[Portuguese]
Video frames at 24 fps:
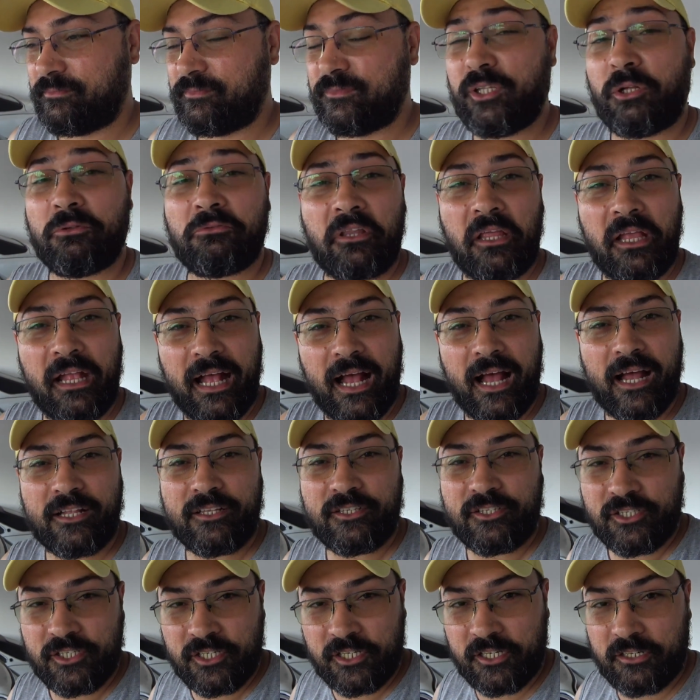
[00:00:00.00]
não tem carro
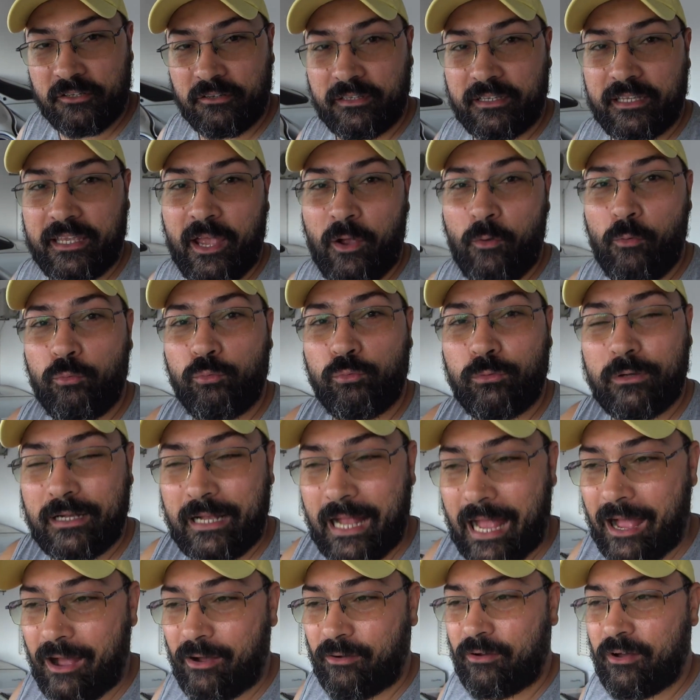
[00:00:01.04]
antigo, quer um
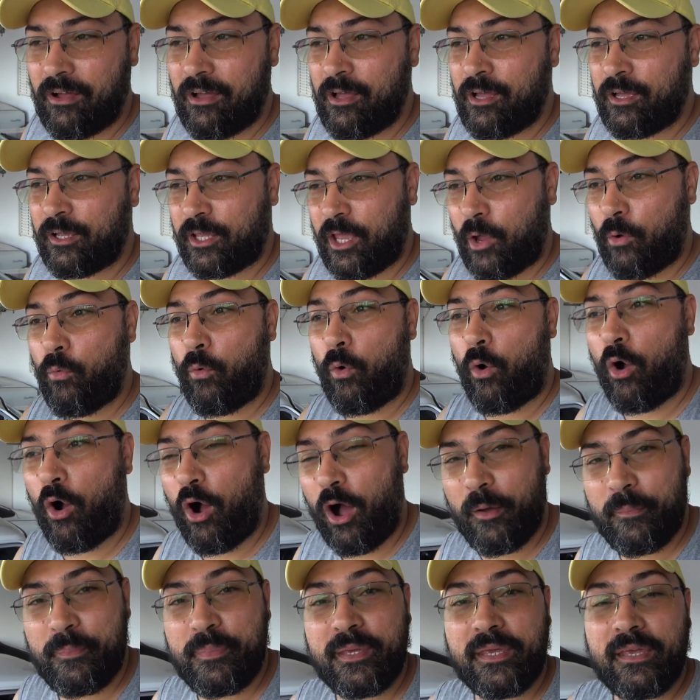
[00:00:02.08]
carro, quer um
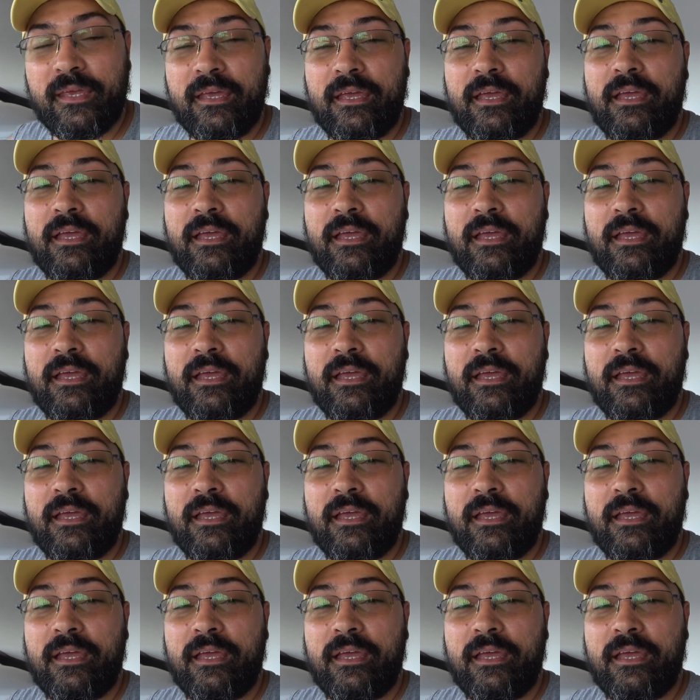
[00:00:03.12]
hobby,